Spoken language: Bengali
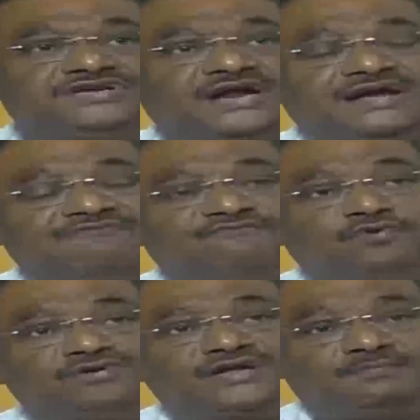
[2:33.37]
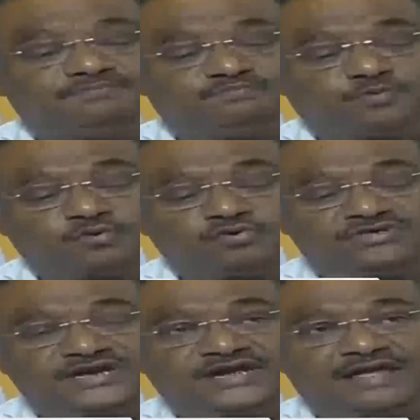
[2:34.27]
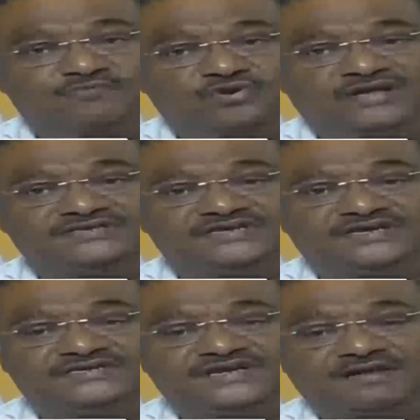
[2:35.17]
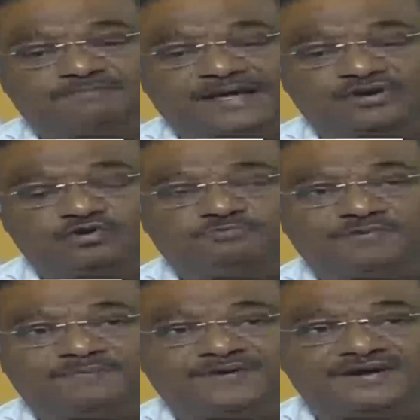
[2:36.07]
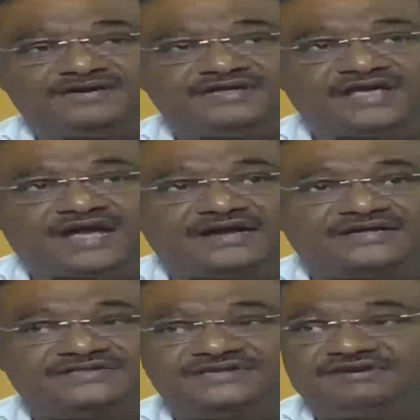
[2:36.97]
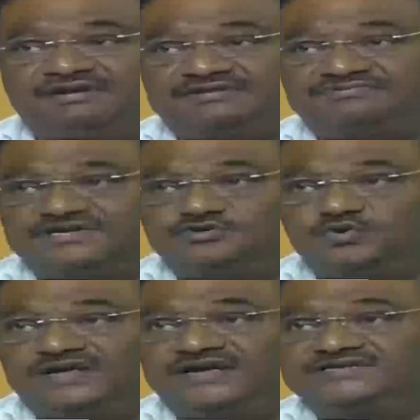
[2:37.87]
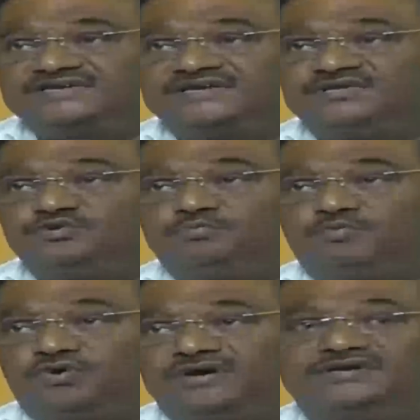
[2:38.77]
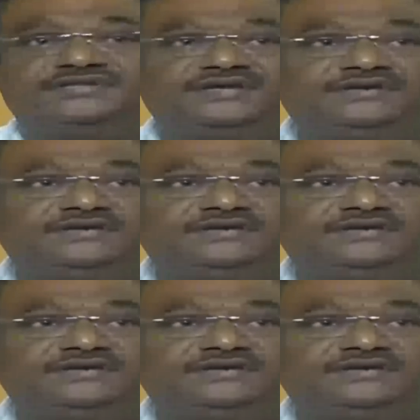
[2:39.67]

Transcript: যারা ভোটার বহু জায়গা এমন আছে যারা ব্যালট পেপার নিয়ে আগের দিন রাত্রে চলে গেছে কিন্তু পরের দিন